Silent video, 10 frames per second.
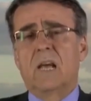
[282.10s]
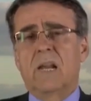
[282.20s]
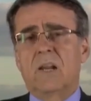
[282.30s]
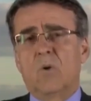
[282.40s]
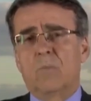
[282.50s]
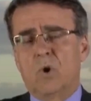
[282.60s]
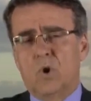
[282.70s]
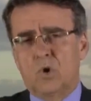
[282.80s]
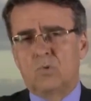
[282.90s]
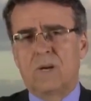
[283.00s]
اليوم
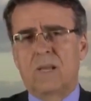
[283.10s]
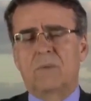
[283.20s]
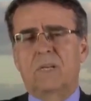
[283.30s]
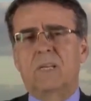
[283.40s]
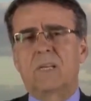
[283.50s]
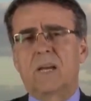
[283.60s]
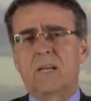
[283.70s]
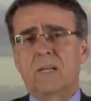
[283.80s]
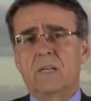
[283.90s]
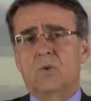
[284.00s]
الخطوه
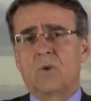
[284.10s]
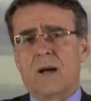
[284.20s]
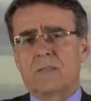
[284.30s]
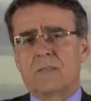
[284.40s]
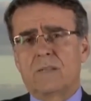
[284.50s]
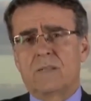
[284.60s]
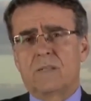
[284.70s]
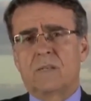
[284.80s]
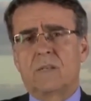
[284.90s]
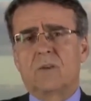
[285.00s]
الامريكيه
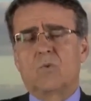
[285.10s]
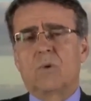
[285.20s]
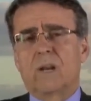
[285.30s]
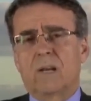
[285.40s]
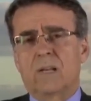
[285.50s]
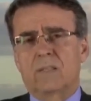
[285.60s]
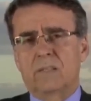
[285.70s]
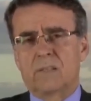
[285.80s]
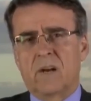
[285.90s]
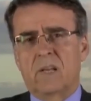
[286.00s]
تعزز ورقة
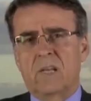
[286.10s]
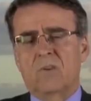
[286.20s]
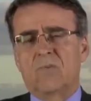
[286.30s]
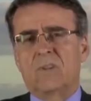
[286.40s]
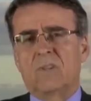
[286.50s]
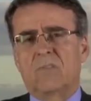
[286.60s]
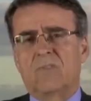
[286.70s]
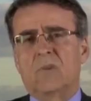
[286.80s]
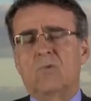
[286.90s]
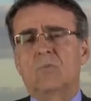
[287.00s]
إسرائيل في
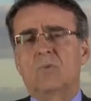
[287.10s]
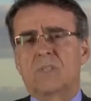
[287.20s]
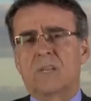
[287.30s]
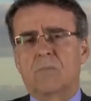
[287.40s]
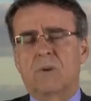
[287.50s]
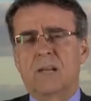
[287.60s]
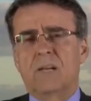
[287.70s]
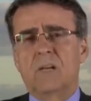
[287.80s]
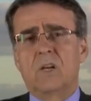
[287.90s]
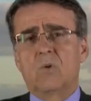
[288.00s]
التفاوض
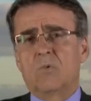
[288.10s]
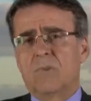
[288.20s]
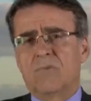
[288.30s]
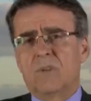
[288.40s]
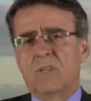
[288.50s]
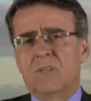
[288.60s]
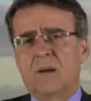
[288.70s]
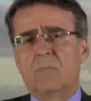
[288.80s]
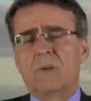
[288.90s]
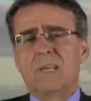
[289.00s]
مستقبلا وفي
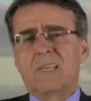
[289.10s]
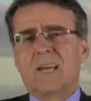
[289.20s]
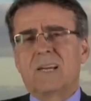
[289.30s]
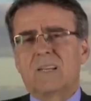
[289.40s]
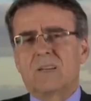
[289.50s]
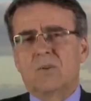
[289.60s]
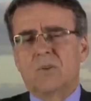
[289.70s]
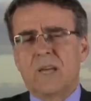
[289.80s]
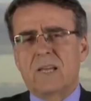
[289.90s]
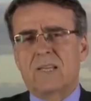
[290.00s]
الضم يعني
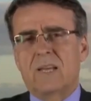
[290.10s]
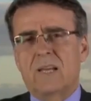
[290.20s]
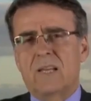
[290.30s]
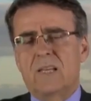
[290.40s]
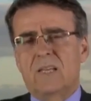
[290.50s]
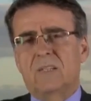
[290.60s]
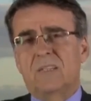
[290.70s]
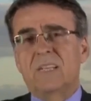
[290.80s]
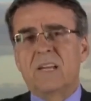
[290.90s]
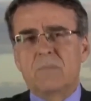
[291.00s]
هناك طيب.
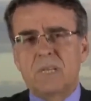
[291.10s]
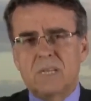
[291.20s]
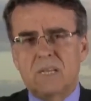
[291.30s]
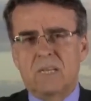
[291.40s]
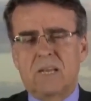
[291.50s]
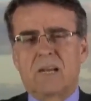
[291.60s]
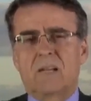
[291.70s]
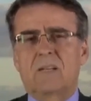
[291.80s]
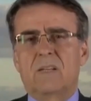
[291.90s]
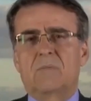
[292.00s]
ديناميكية
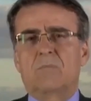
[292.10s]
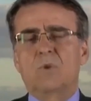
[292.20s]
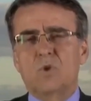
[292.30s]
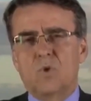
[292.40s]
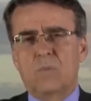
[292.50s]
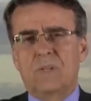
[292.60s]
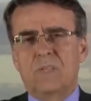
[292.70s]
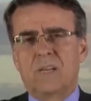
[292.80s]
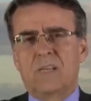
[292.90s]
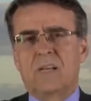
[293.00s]
منذ
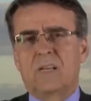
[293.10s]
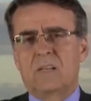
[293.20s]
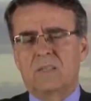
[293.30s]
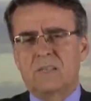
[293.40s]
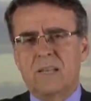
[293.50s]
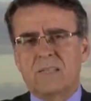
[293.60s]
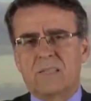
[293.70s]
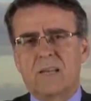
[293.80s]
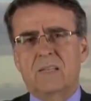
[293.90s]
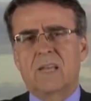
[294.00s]
البداية
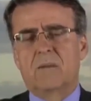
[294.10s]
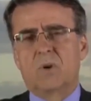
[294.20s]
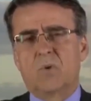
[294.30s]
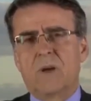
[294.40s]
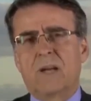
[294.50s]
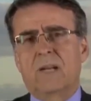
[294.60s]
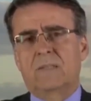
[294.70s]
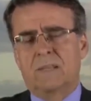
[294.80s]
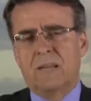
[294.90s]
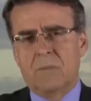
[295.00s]
سياسات أمر واقع
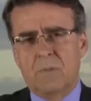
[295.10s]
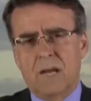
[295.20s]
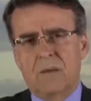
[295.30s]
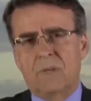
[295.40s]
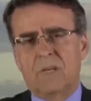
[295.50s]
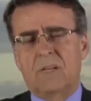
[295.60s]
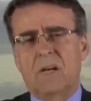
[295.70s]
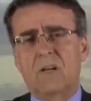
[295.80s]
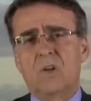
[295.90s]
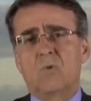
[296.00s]
تدعمها
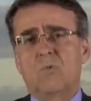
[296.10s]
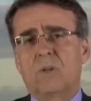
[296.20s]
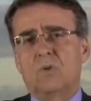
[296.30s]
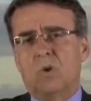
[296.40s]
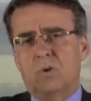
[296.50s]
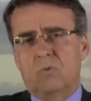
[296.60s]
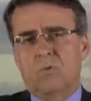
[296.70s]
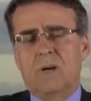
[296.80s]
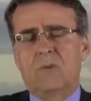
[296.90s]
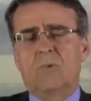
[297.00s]
أمريكا وتح
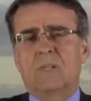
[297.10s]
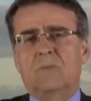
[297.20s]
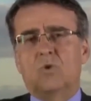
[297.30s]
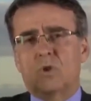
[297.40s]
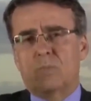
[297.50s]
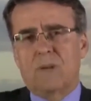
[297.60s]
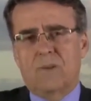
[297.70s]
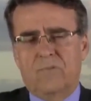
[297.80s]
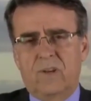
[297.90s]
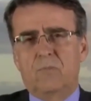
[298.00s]
وتصبح
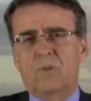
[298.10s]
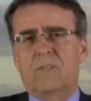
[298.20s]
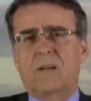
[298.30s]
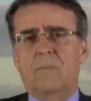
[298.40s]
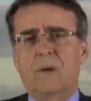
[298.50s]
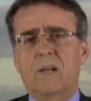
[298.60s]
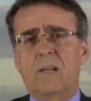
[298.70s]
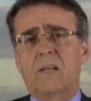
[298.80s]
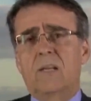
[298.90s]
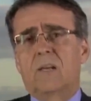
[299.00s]
في المستقبل
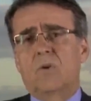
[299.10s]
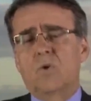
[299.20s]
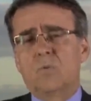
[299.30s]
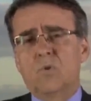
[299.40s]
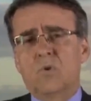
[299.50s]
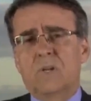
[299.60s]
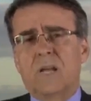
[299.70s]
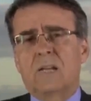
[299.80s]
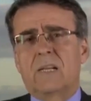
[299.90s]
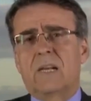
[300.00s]
أمور
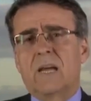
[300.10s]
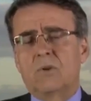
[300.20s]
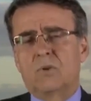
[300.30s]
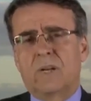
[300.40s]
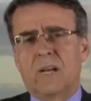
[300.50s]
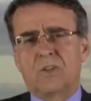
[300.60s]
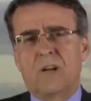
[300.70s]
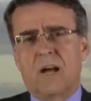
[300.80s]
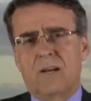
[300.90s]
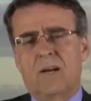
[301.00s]
يعني لا
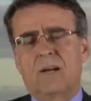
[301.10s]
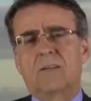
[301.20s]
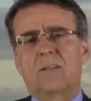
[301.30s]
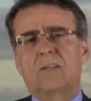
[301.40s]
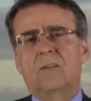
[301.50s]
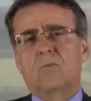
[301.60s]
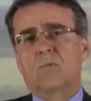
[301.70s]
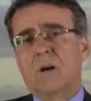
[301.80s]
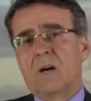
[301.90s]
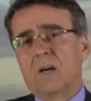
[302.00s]
يتراجع عنها طيب.
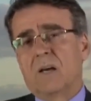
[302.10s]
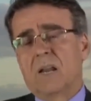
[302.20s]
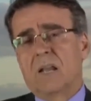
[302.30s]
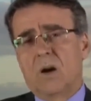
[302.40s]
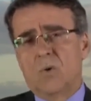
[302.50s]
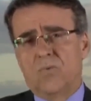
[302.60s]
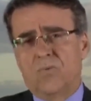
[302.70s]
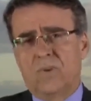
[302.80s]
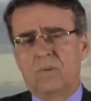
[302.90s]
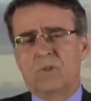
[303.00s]
والخوف
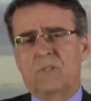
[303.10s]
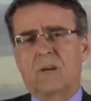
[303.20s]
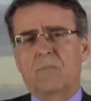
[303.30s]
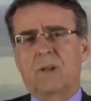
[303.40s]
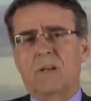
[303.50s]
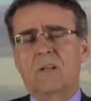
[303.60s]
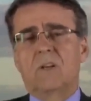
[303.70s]
في المستقبل